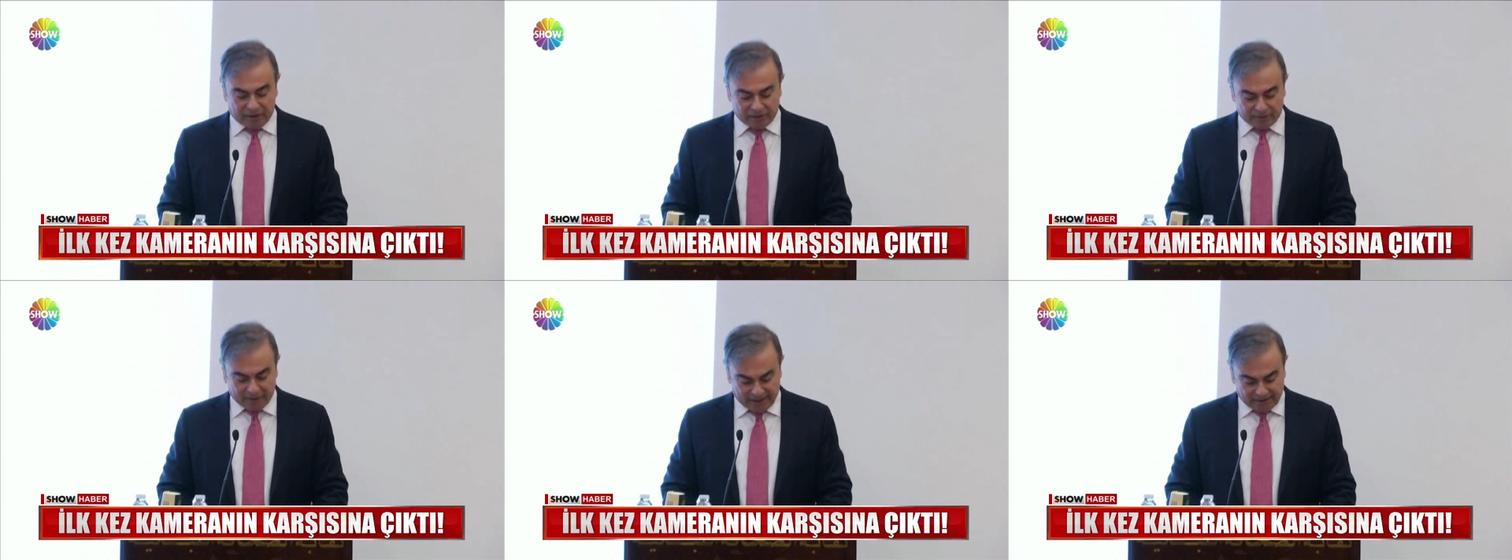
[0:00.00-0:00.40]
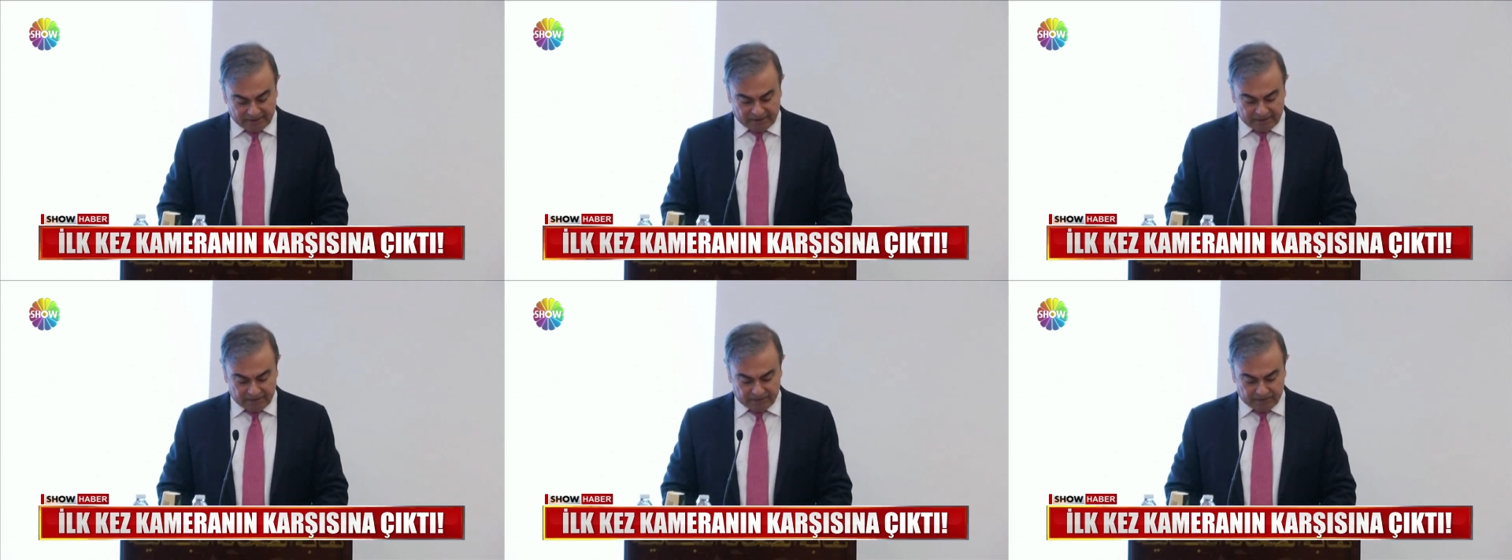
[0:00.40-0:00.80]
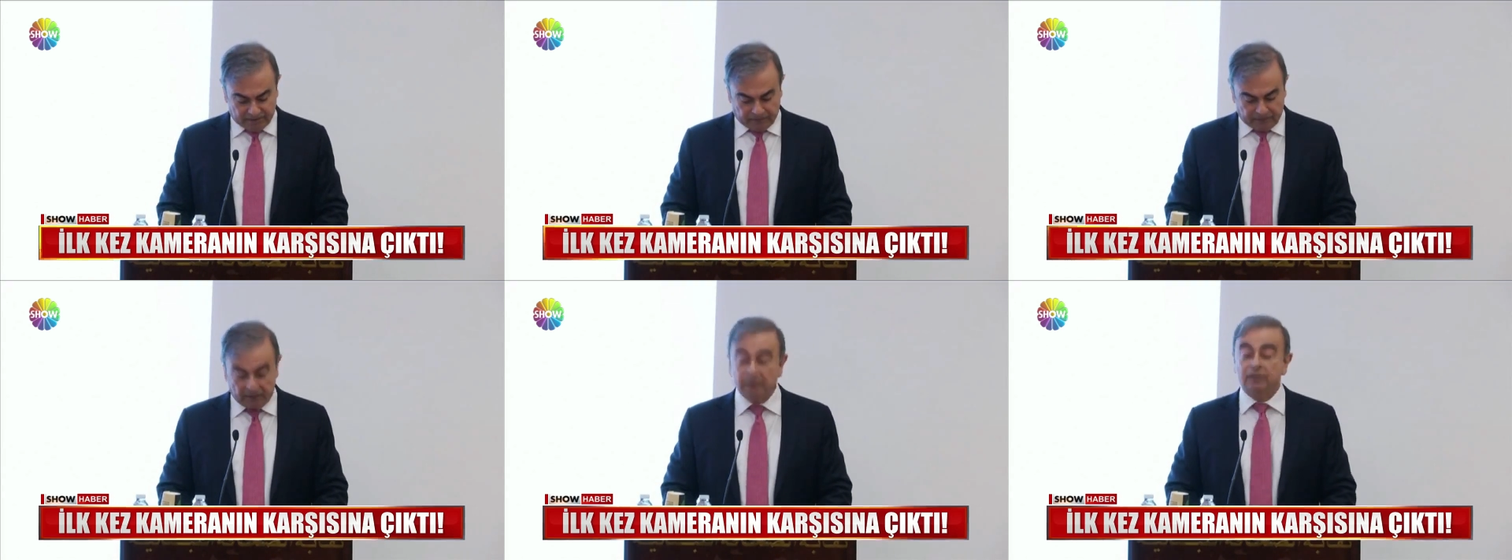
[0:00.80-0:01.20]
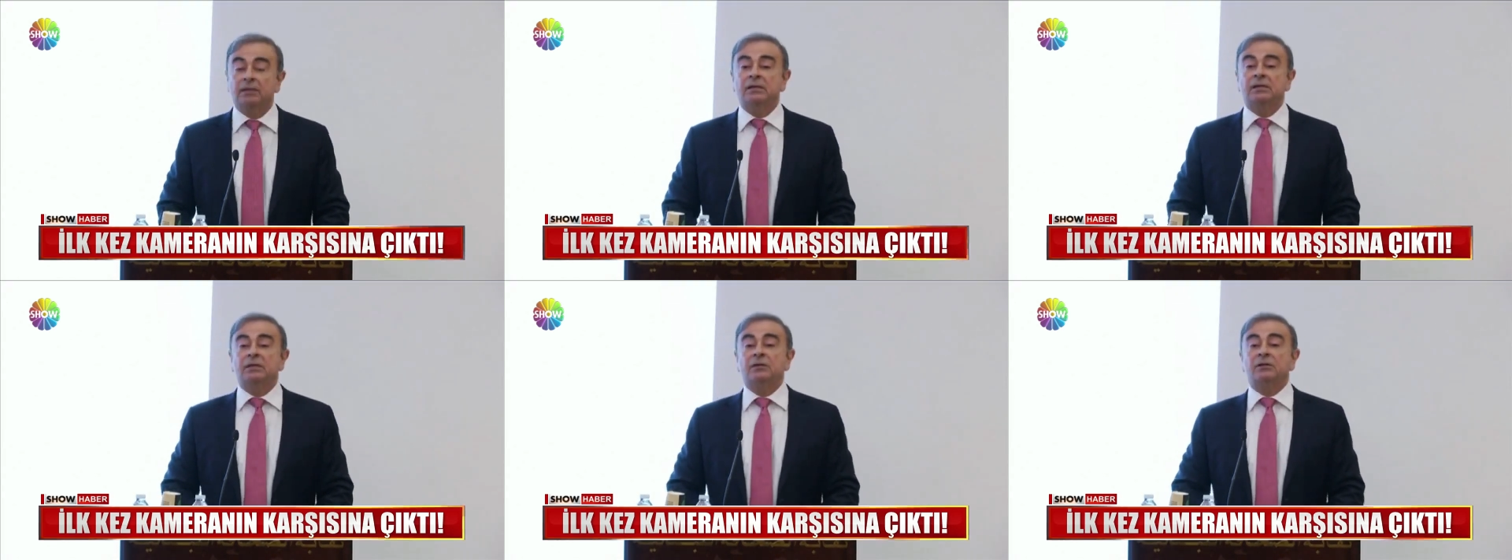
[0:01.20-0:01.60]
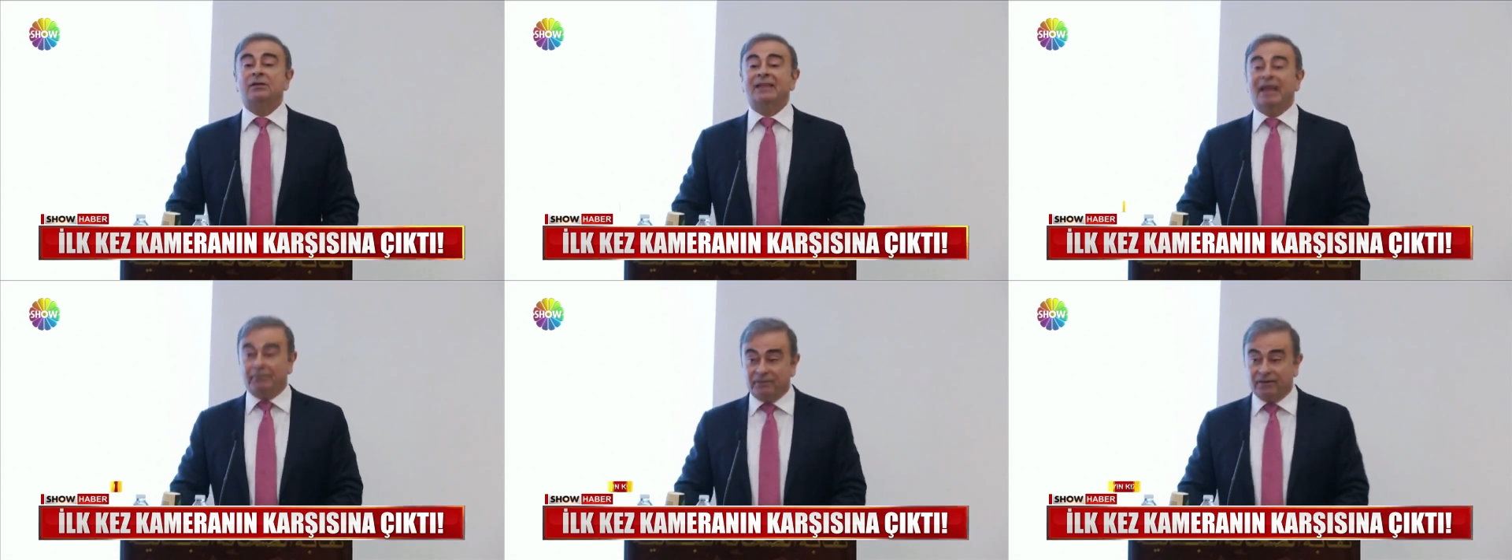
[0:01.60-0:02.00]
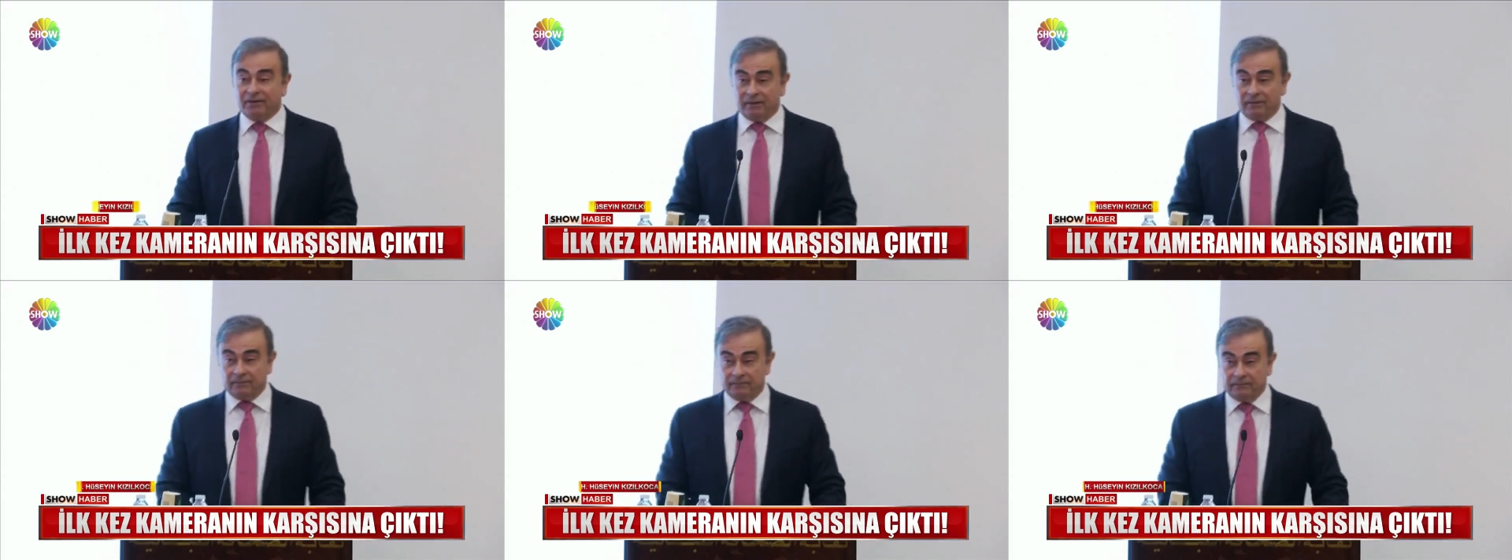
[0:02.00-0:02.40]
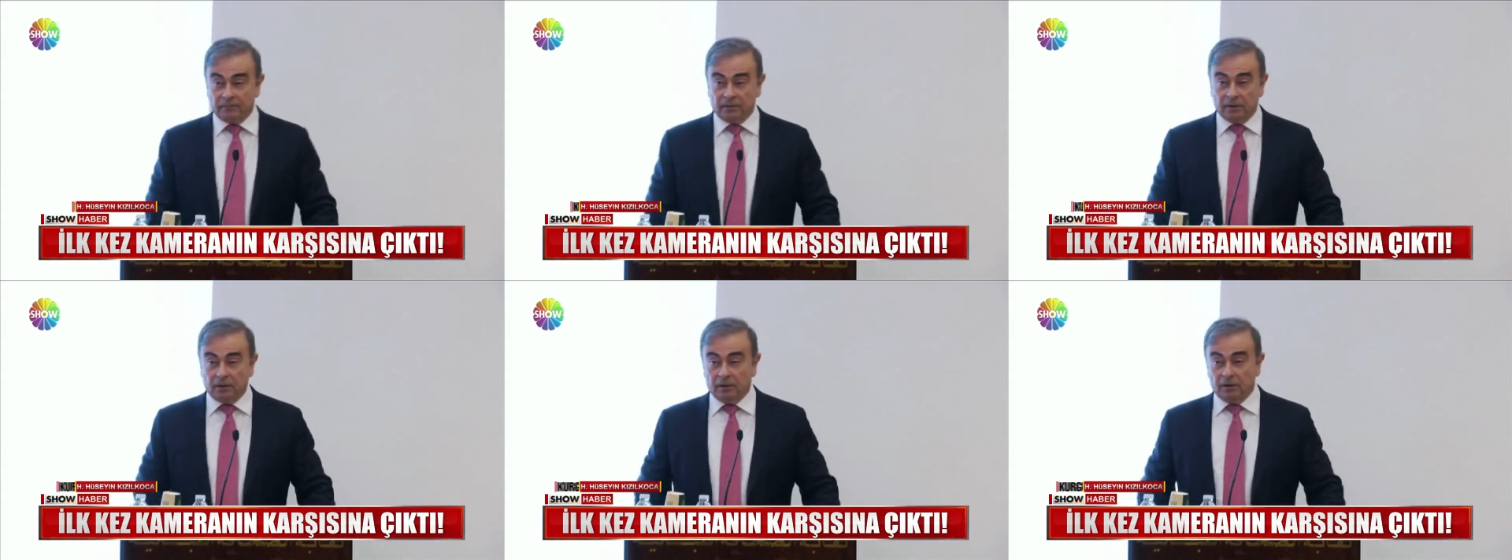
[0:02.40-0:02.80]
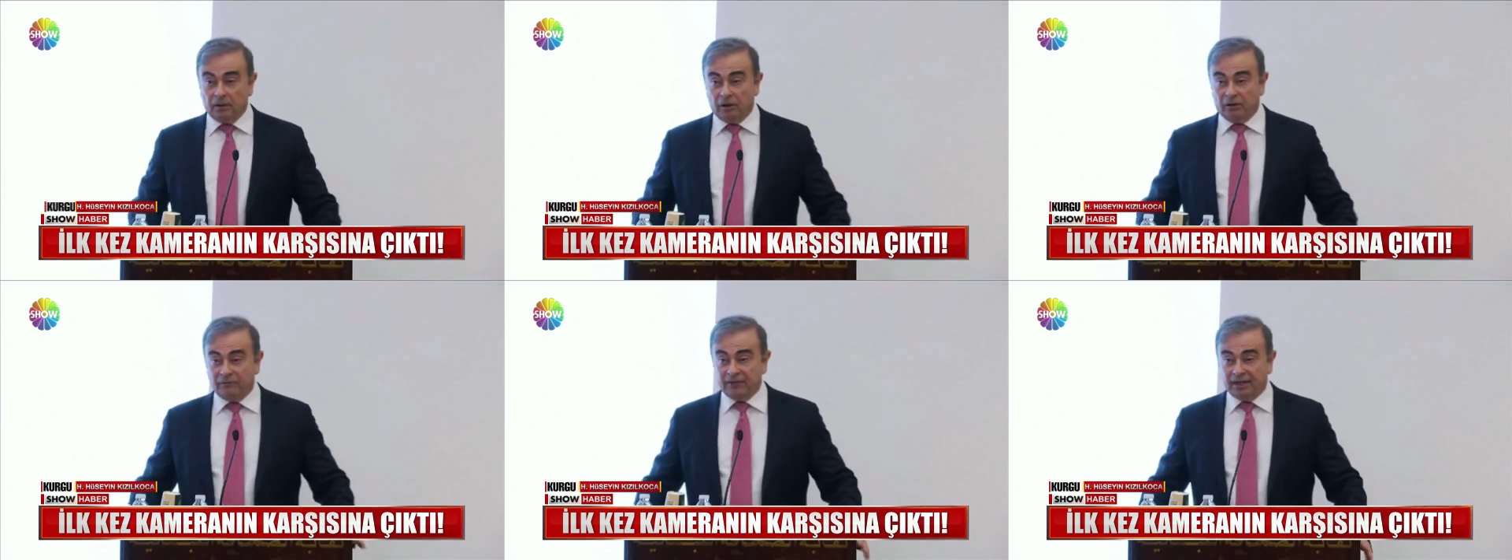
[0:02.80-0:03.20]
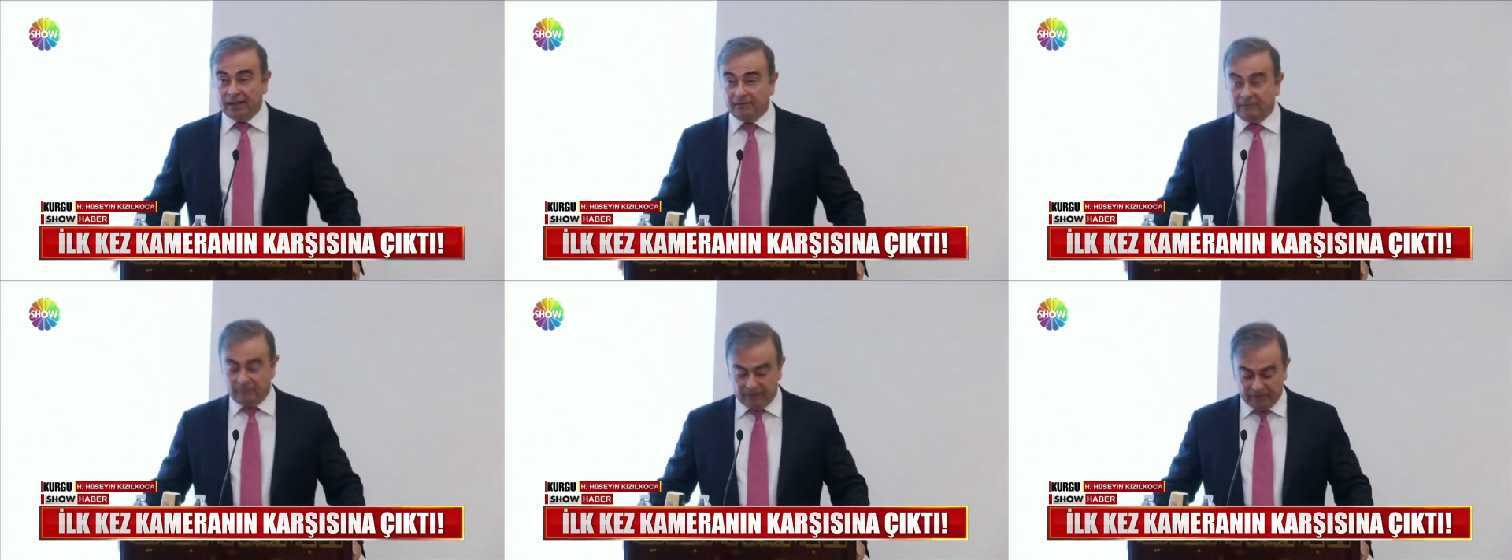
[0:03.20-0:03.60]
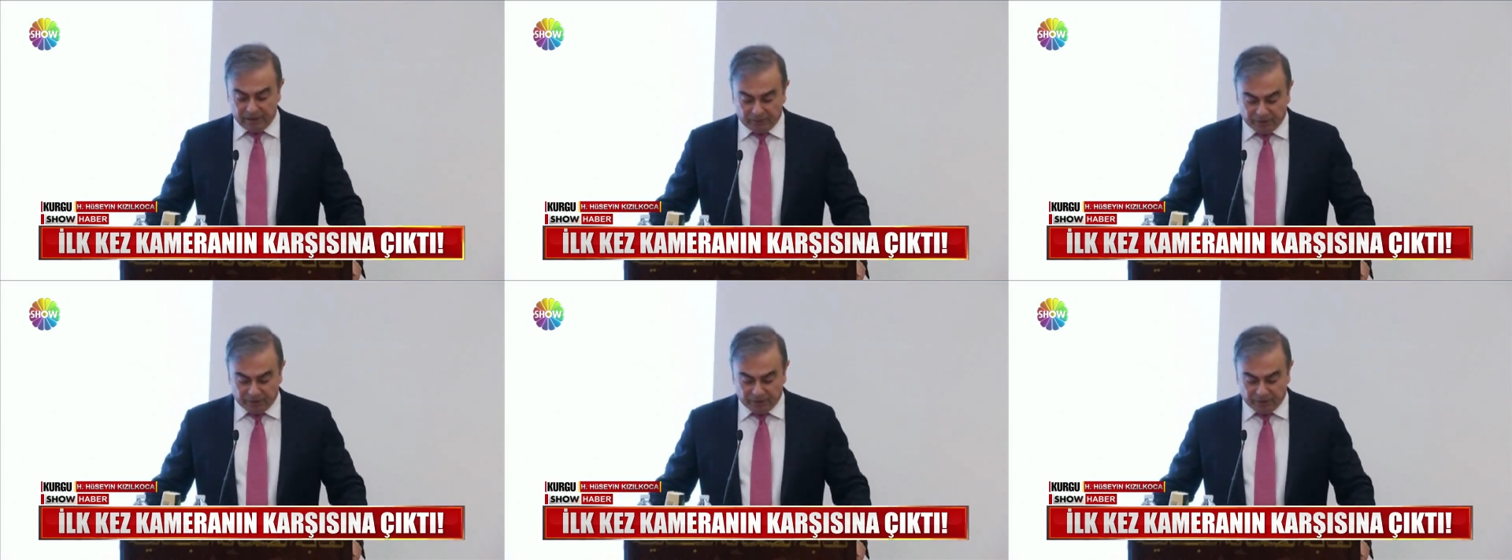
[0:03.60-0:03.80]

express. Nasıl kaçtığını anlatmadı. İddiaları ise